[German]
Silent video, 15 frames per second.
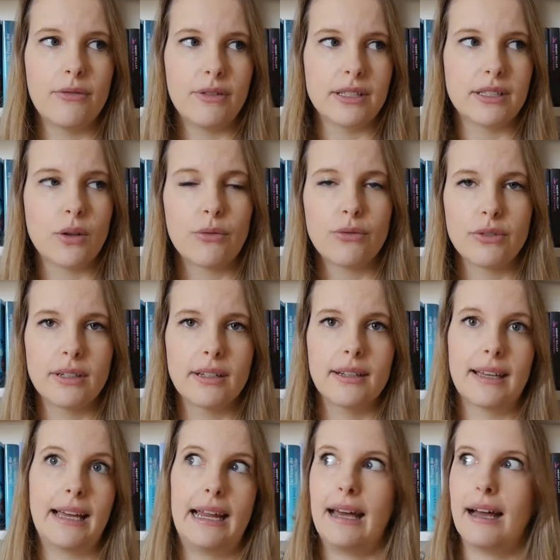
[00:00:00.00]

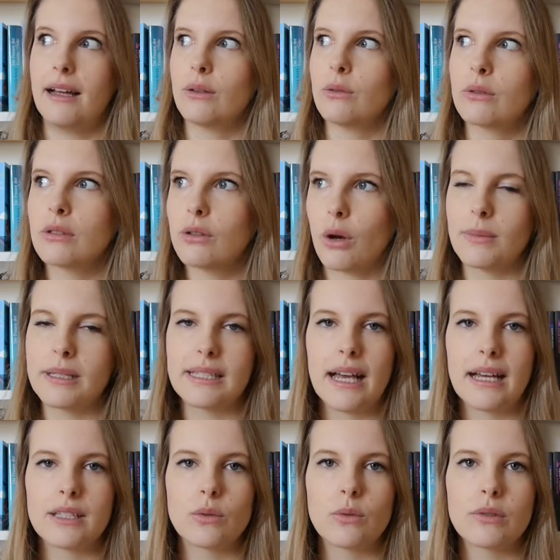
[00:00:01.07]
versoffene, keine Ahnung,
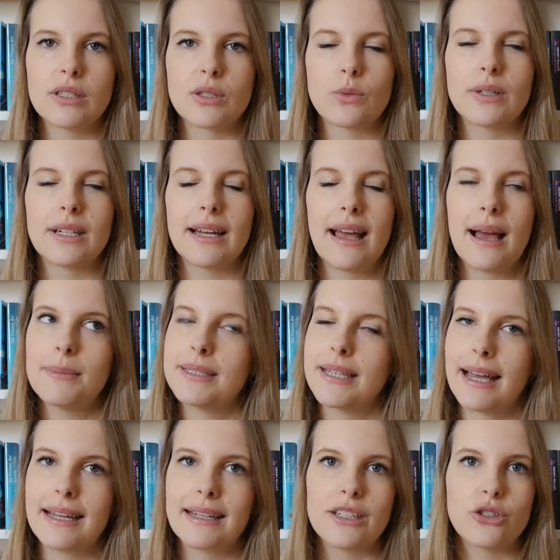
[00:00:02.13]
Kommissar so und so, dann habe
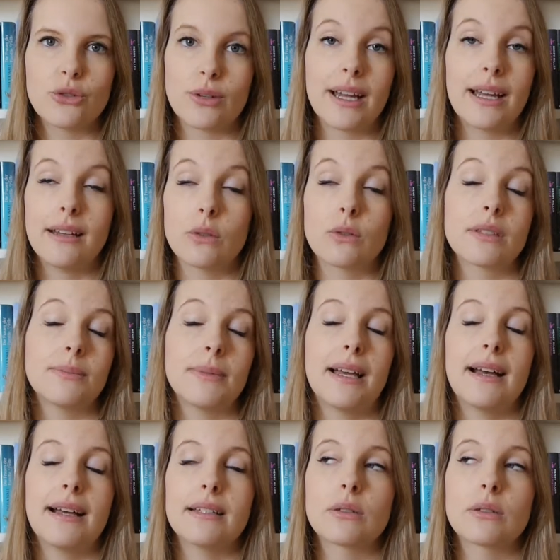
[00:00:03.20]
ich eigentlich schon keine Lust mehr.